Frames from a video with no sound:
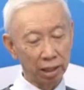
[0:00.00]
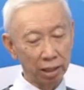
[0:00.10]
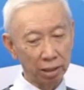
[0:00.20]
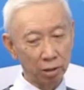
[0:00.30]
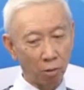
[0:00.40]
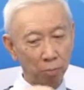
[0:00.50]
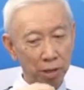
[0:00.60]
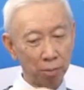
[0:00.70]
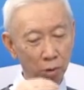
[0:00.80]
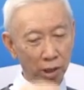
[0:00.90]
นี่คือดอก
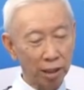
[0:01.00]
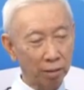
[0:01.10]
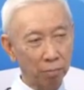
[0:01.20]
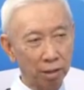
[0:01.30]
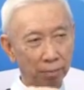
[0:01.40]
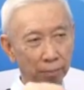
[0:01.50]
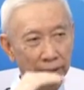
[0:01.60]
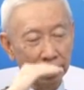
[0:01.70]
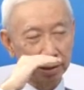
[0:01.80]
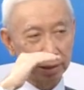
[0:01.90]
เบี้ยบวกค่าธรรมเนียมไม่
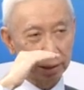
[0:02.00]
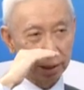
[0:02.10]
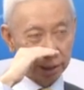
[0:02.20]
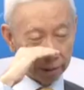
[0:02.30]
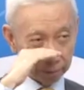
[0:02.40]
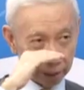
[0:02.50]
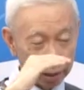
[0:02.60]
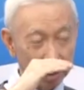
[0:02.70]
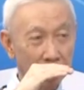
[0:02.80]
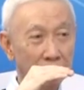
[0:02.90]
เกินไม่
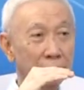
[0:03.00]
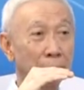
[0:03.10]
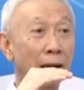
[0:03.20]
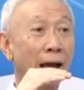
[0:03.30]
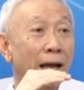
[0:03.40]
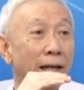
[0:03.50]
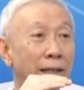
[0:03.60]
เกิน 15